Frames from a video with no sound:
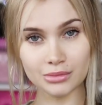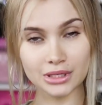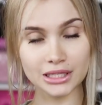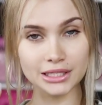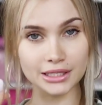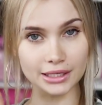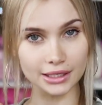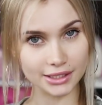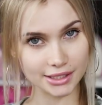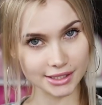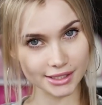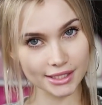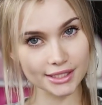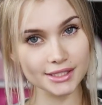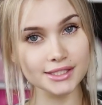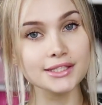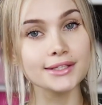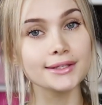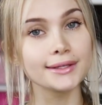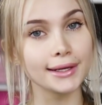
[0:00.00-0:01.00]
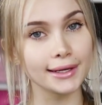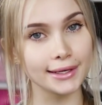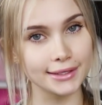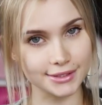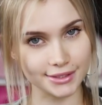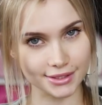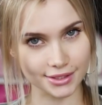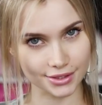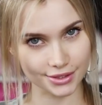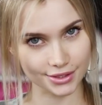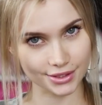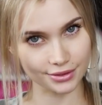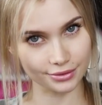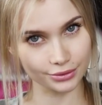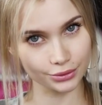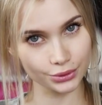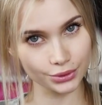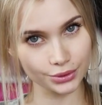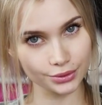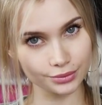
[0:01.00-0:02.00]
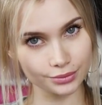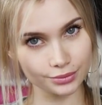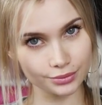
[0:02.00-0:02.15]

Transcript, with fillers: меня, кстати, Элиса зовут.